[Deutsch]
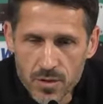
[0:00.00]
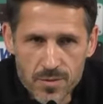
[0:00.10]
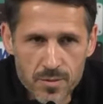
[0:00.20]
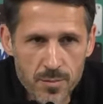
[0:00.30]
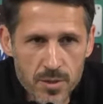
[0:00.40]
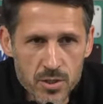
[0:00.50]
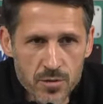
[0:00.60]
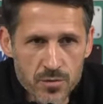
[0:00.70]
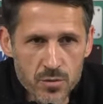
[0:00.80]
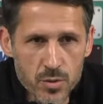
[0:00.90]
Wir haben zwei
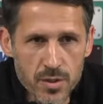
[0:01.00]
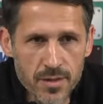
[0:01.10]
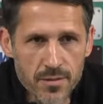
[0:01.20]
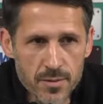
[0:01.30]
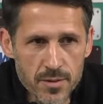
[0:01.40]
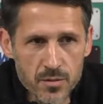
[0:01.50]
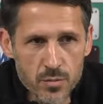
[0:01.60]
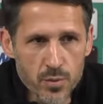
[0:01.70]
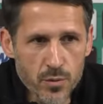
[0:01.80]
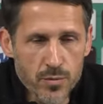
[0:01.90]
Mannschaften, U23
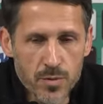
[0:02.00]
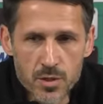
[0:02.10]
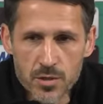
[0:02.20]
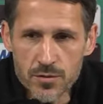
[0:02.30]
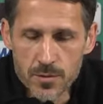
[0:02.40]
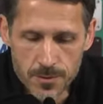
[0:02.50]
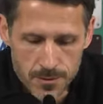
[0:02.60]
und Profimannschaft,